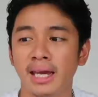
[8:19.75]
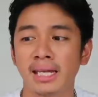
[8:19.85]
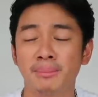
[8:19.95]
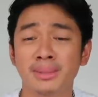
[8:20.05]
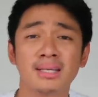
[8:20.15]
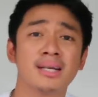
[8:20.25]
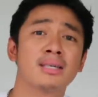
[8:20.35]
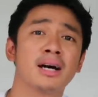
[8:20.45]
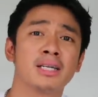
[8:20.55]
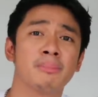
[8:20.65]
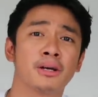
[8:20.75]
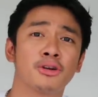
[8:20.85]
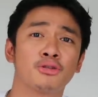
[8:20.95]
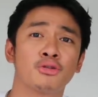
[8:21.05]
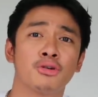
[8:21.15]
Yan ang masaya sa kanya pag
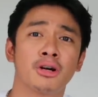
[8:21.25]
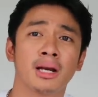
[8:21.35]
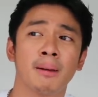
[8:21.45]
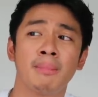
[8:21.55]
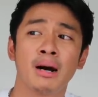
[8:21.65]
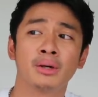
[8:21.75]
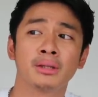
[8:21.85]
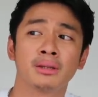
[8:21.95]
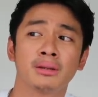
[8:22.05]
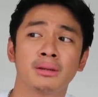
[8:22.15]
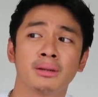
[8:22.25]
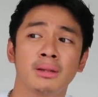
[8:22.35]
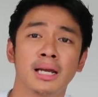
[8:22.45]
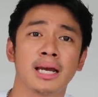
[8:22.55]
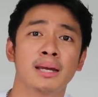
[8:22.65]
nagtotoner ka. Bawat
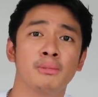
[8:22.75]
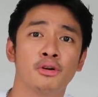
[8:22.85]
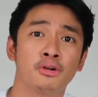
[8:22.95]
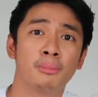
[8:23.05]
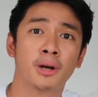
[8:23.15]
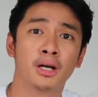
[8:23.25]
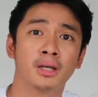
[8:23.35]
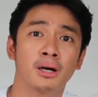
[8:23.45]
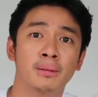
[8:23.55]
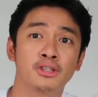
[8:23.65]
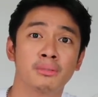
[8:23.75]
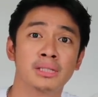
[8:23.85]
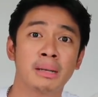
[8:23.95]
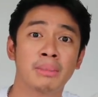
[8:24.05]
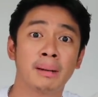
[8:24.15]
lagay mo ng product, may
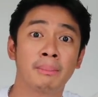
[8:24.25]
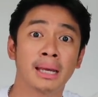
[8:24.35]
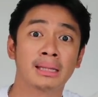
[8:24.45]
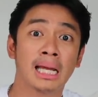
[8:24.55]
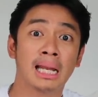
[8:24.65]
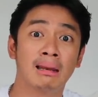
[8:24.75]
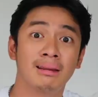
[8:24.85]
sumasama na petal